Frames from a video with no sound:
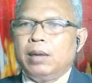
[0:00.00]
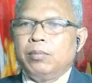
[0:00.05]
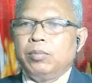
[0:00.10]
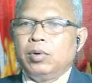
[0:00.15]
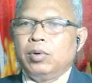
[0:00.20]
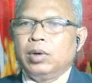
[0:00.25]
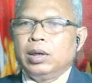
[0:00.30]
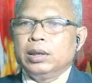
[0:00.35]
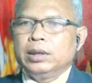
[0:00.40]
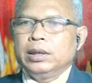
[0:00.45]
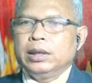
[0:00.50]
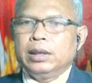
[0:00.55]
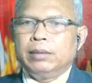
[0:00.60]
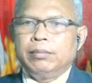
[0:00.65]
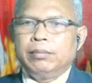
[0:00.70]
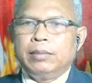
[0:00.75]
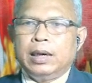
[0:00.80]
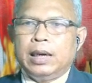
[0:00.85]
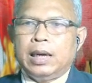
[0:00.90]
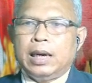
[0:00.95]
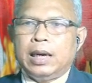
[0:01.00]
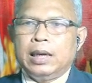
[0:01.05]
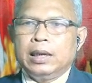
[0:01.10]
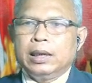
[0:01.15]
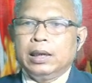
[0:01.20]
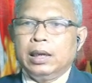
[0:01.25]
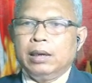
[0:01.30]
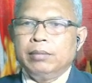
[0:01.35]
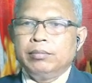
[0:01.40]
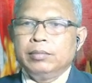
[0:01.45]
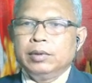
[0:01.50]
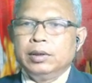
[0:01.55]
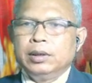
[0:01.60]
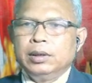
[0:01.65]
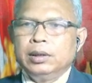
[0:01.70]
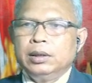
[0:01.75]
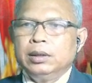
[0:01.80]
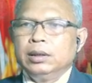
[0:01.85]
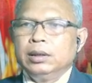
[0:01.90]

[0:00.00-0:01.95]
ปกติธรรมดานะครับ หรือ